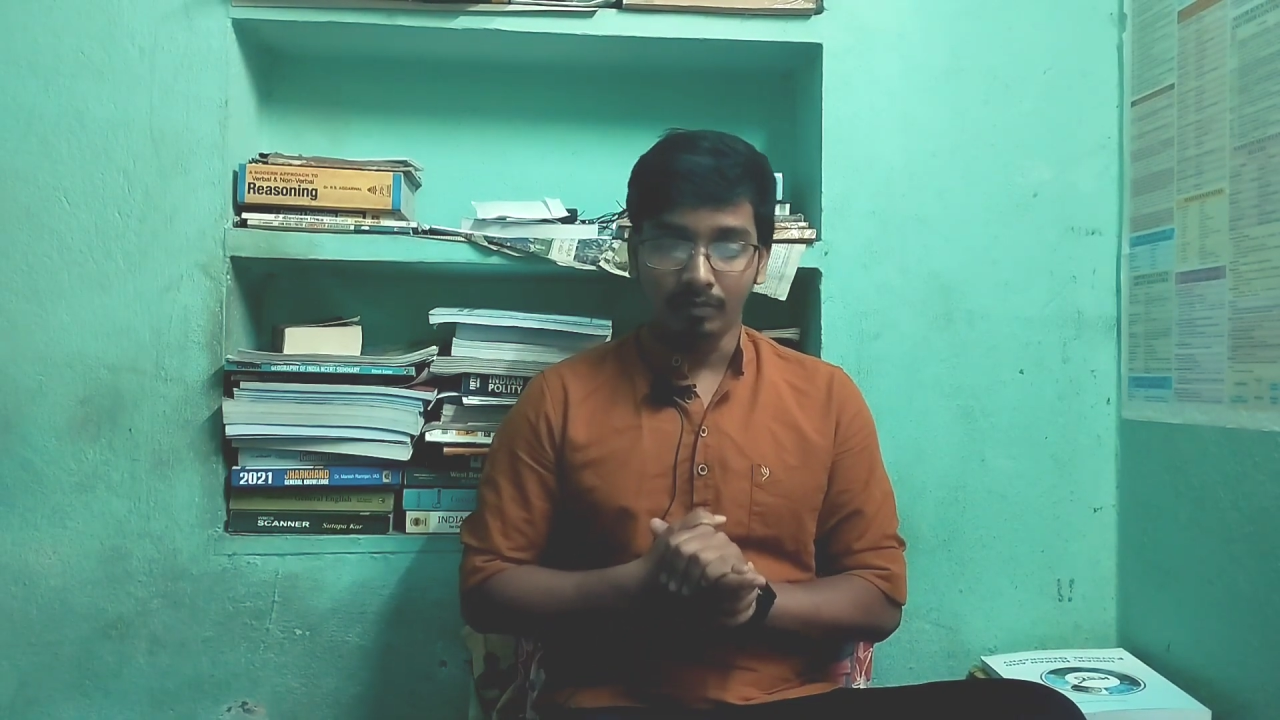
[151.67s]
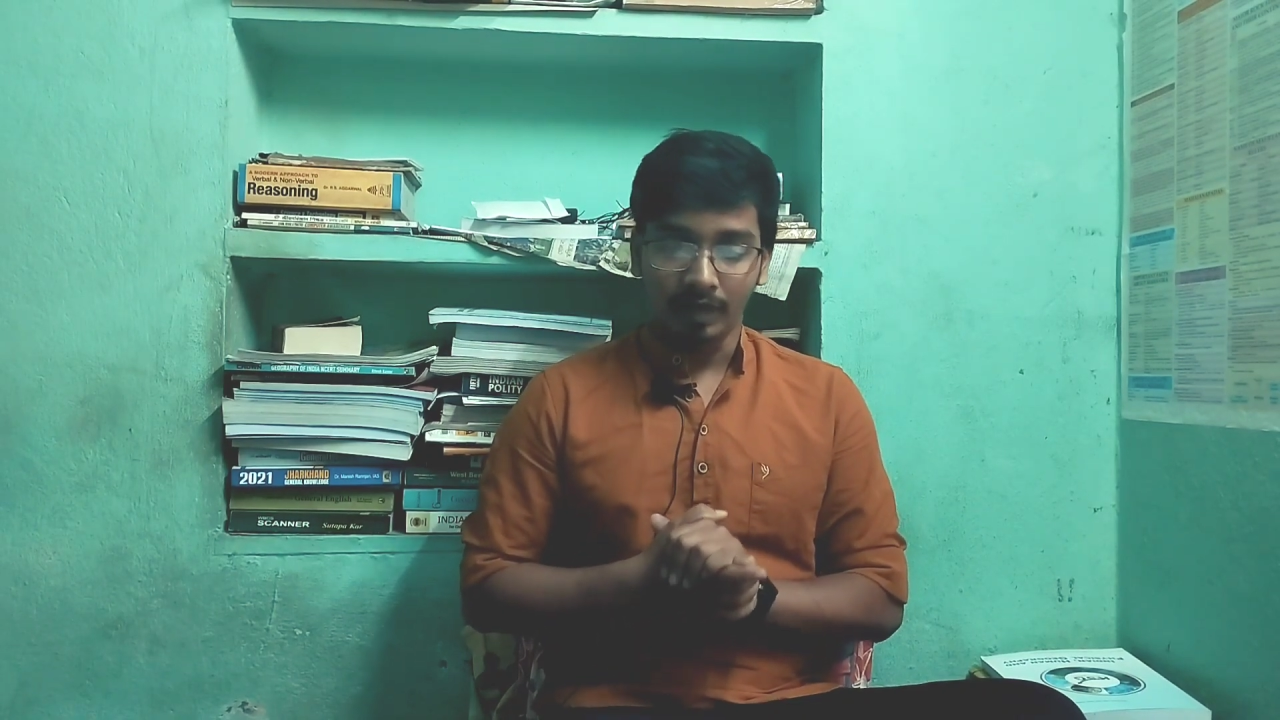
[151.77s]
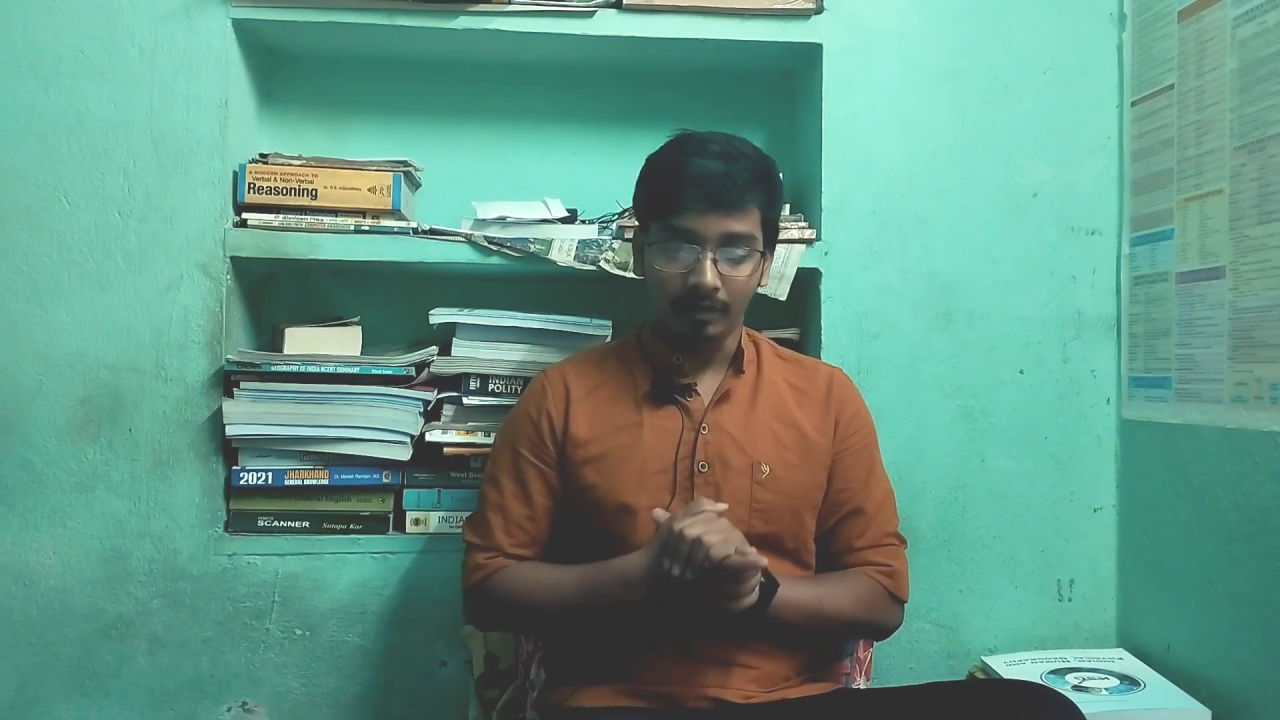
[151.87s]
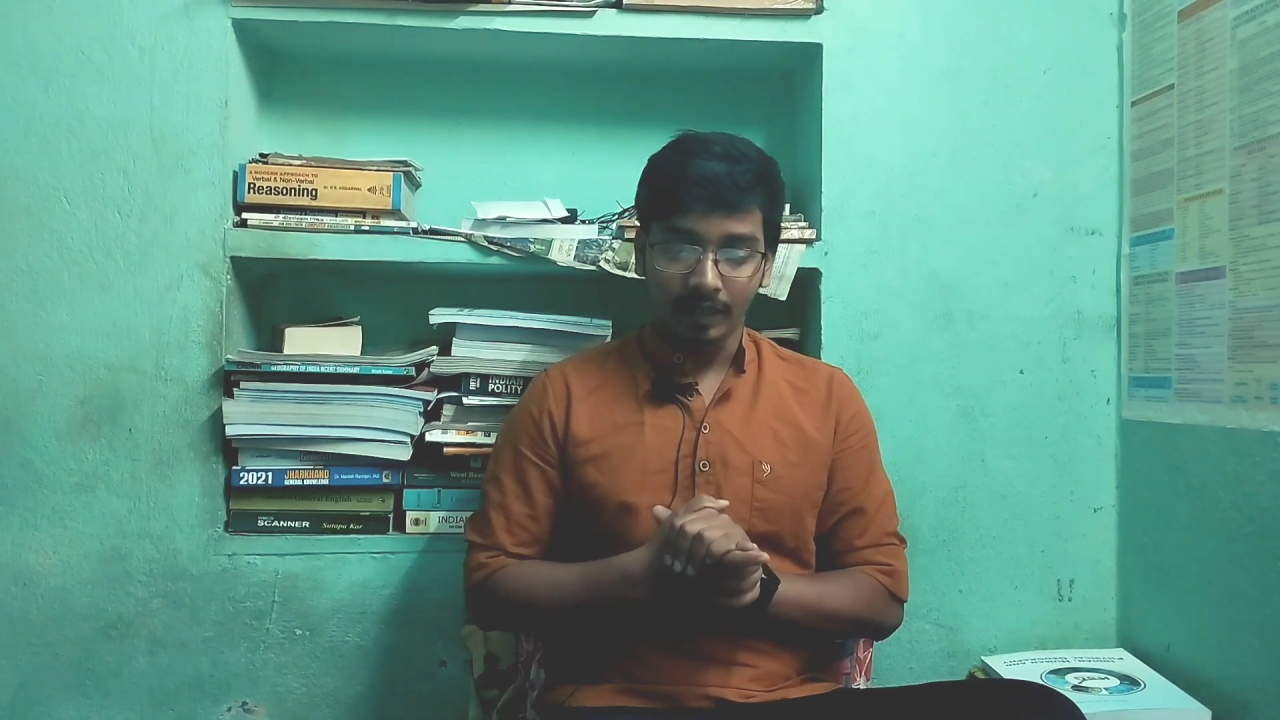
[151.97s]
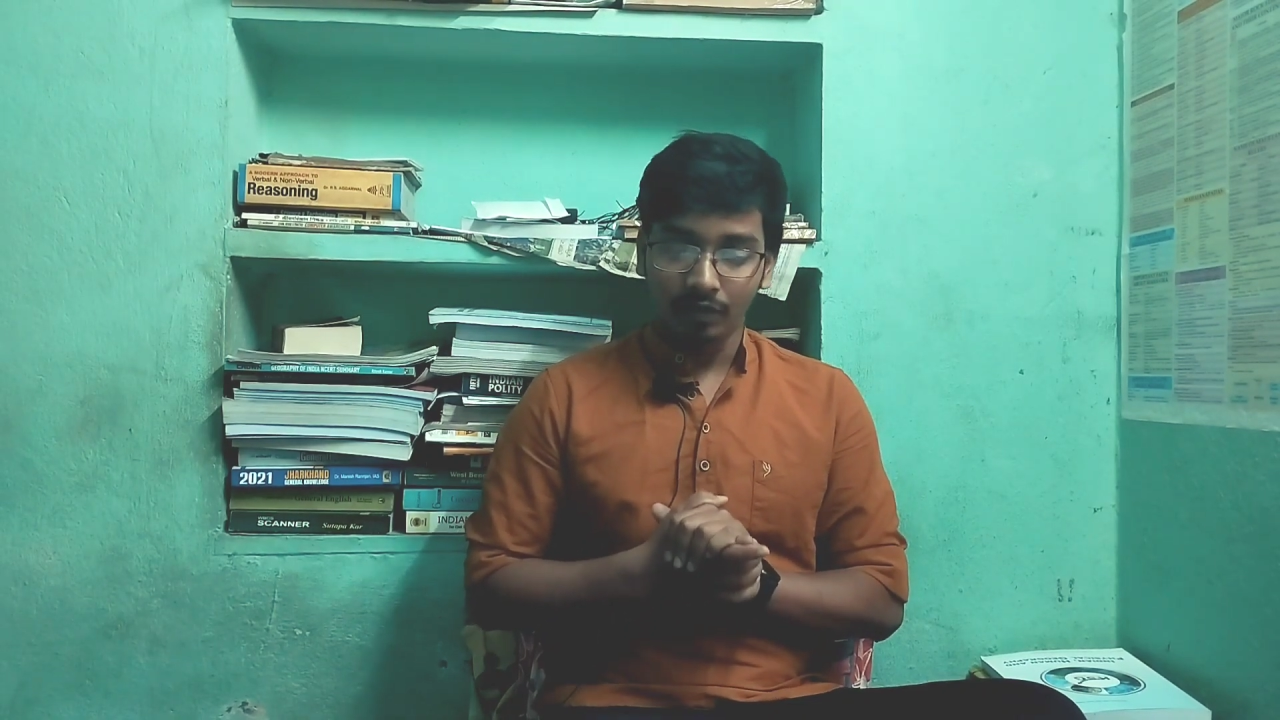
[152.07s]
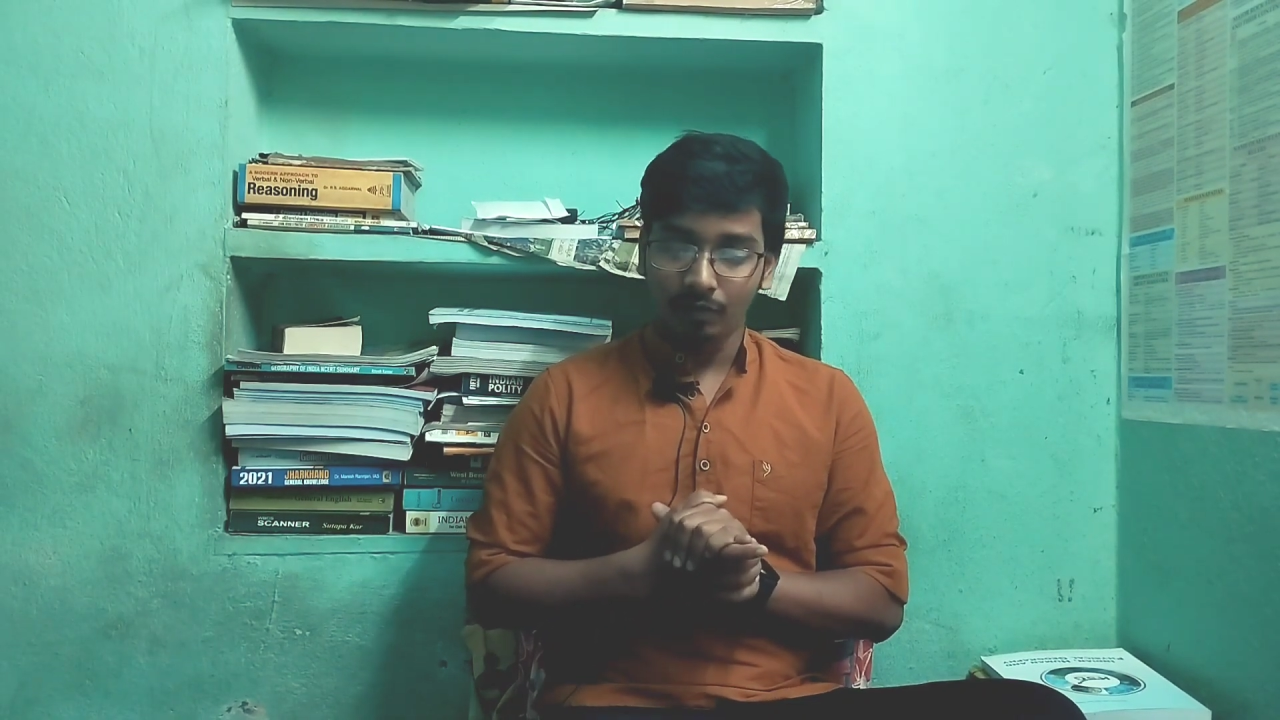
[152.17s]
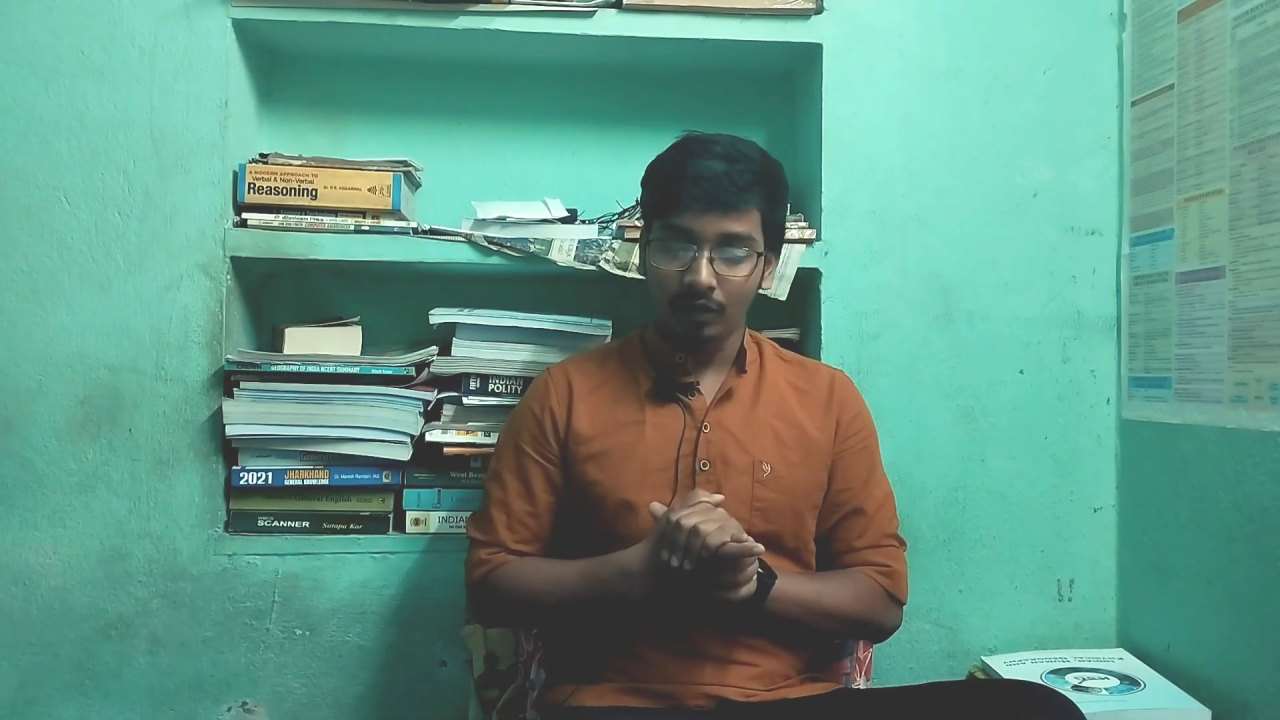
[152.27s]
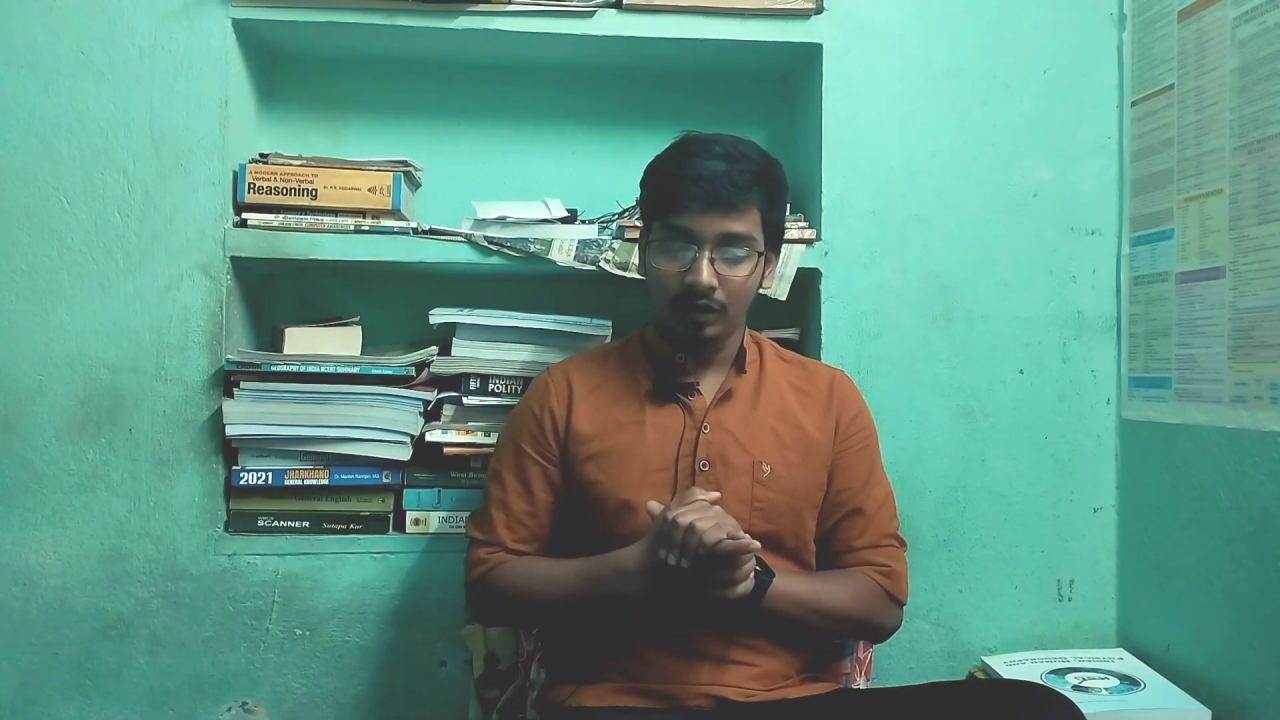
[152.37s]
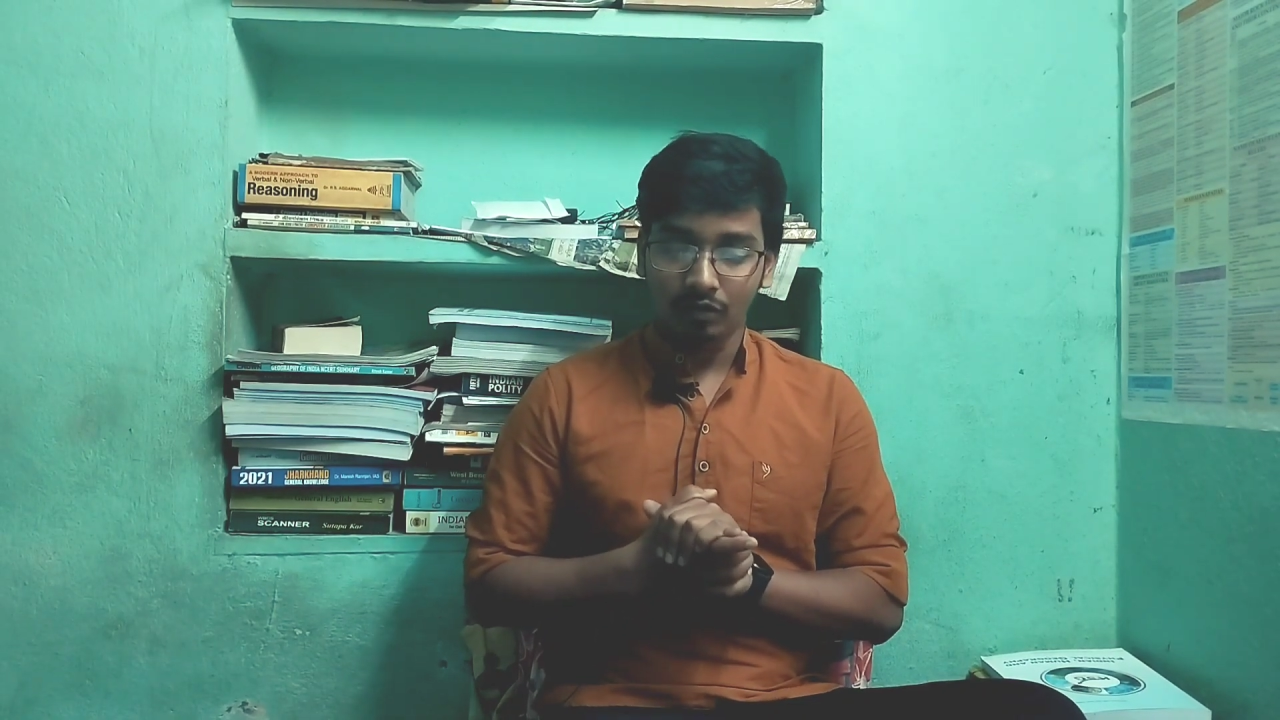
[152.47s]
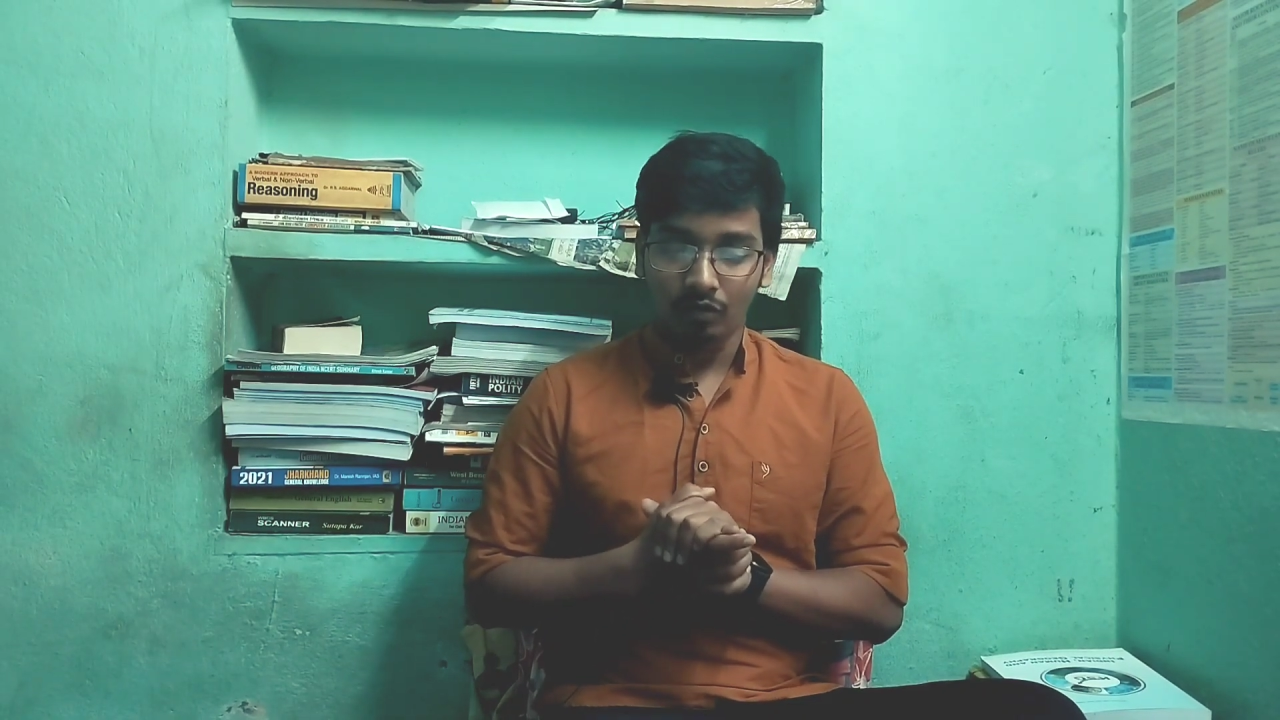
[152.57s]
মানে
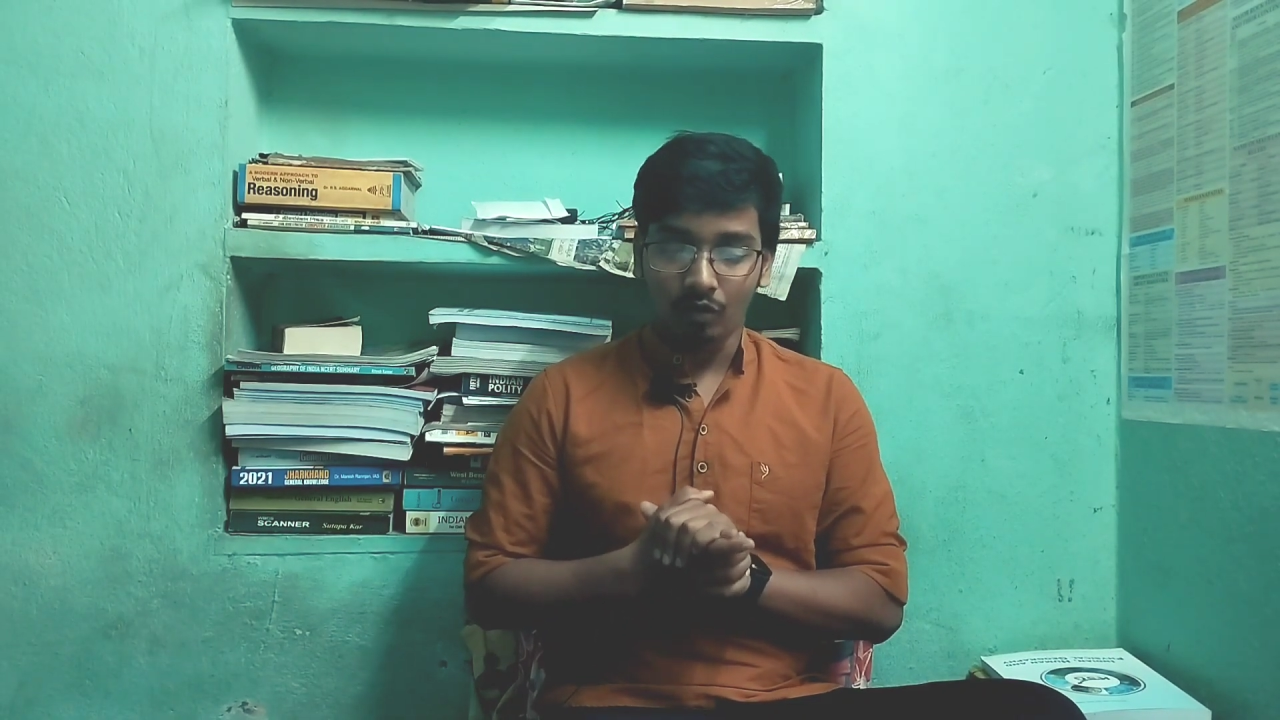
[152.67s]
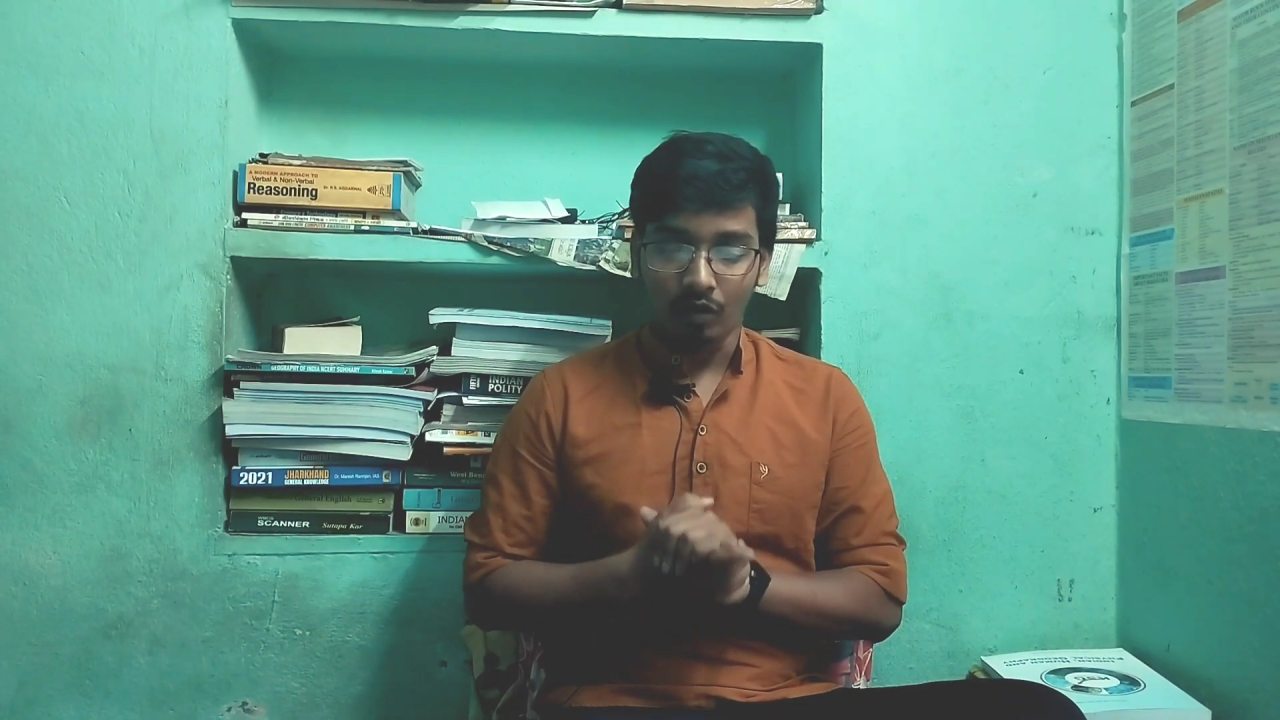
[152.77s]
ম্যানুপুলেট